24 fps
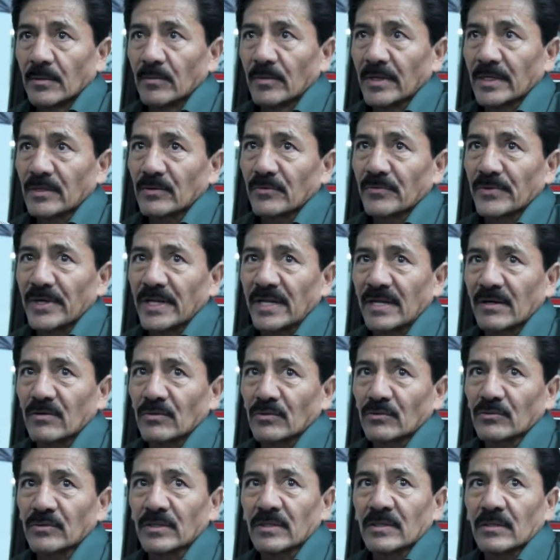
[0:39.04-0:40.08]
Bueno, viene
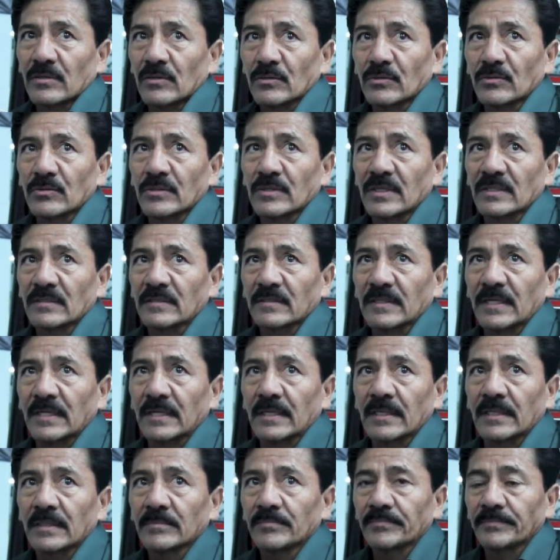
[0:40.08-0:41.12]
con un, con un
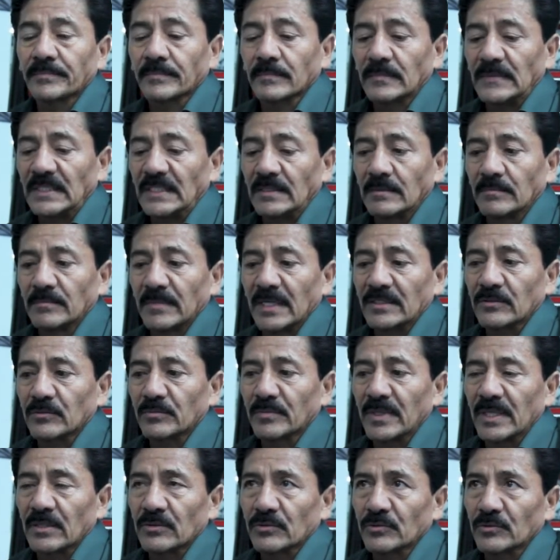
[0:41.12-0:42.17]
este, más o
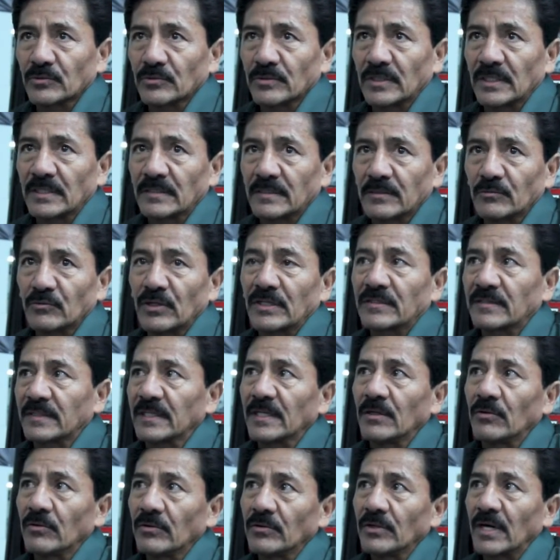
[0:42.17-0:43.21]
menos este, un,
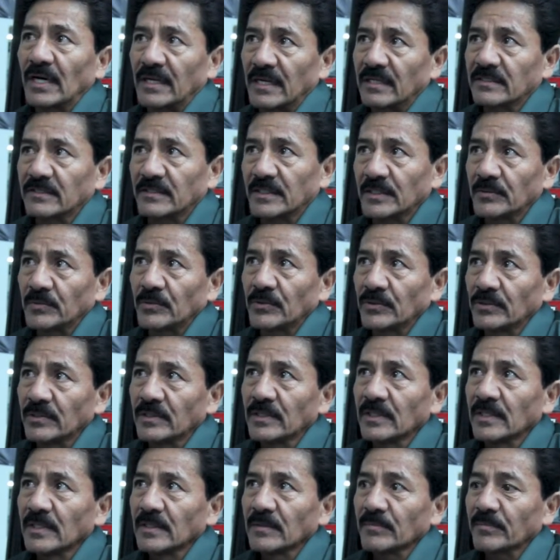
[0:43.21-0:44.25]
estilo agresivo,
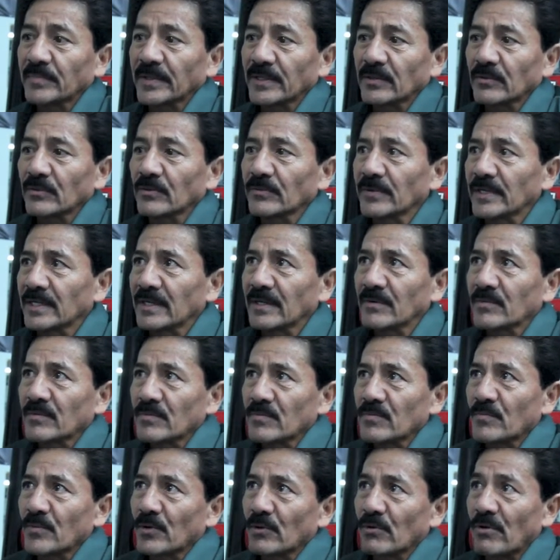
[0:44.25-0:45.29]
pero venía
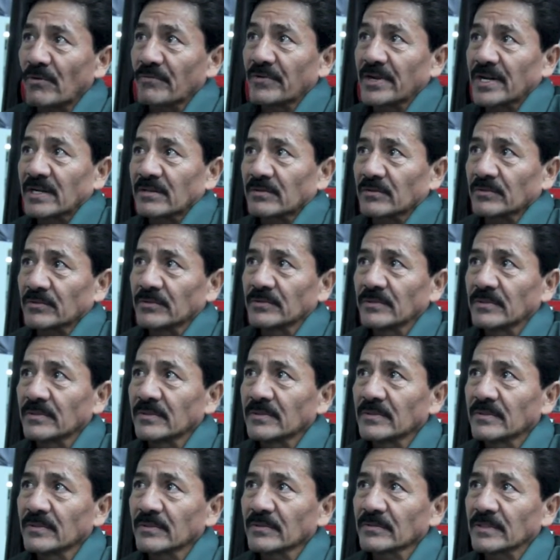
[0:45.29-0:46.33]
un poco abierto.
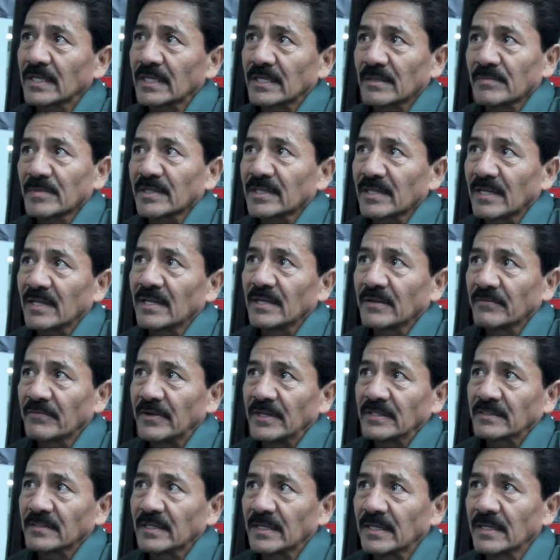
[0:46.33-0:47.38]
O sea, hay que meterle
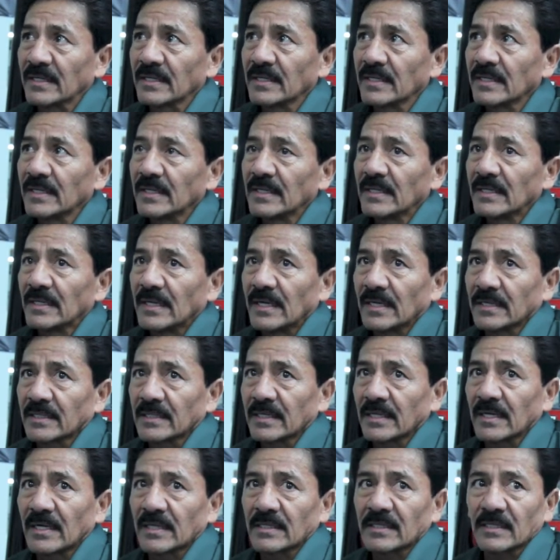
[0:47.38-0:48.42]
defensa. Hay
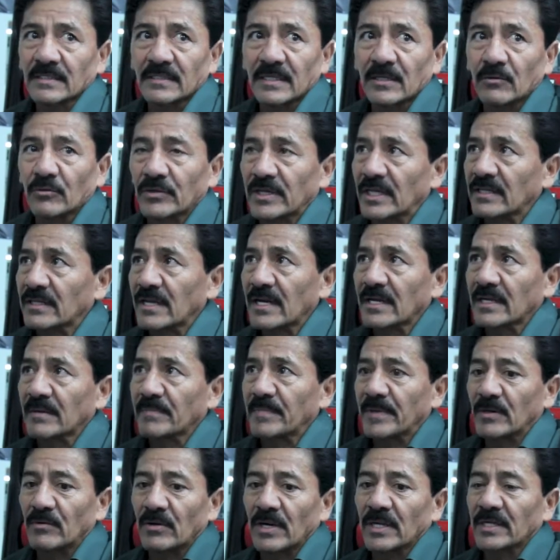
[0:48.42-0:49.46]
que, hay que hacer lo que ataque,
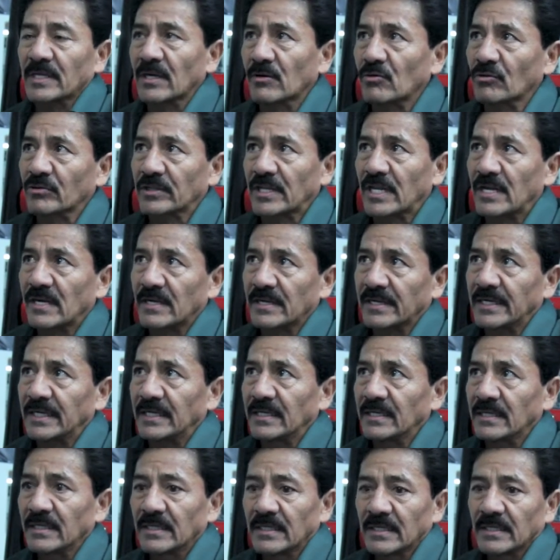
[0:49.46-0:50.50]
pero hay que cortar el
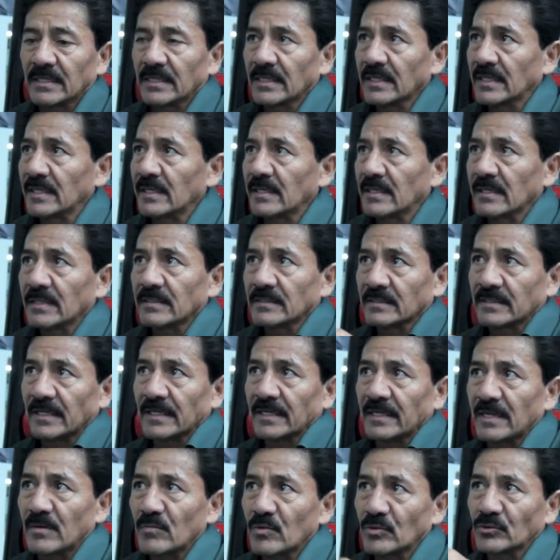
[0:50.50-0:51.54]
ring. Él
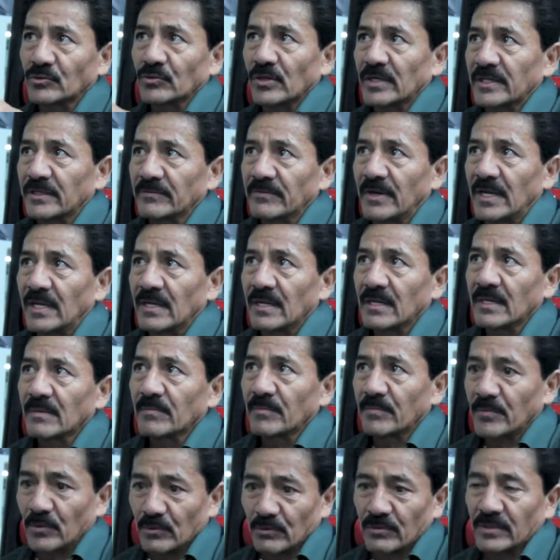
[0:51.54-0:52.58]
seguía mucho al rival
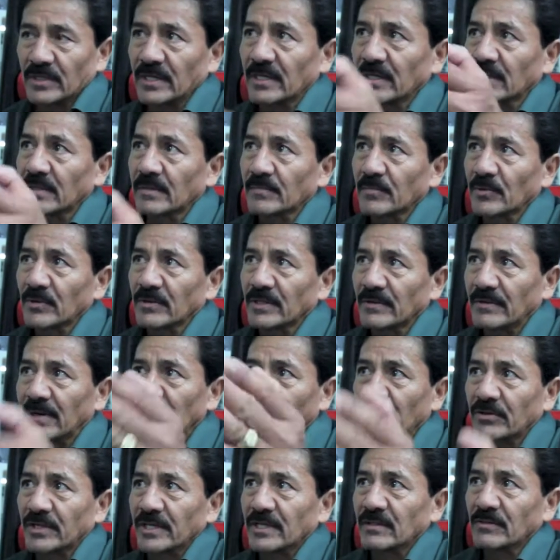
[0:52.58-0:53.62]
por donde, por donde va
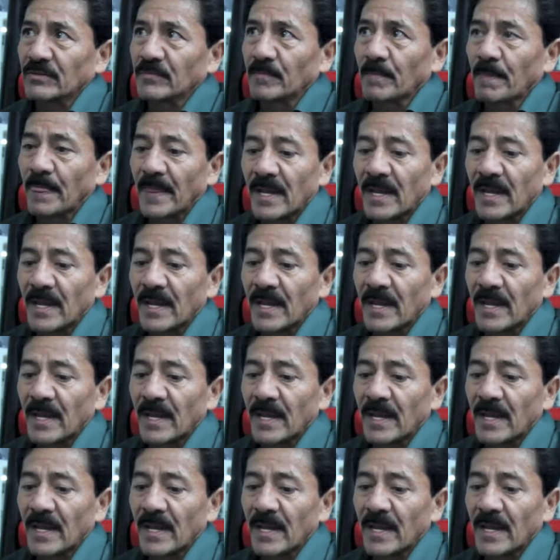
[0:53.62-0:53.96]
corriendo.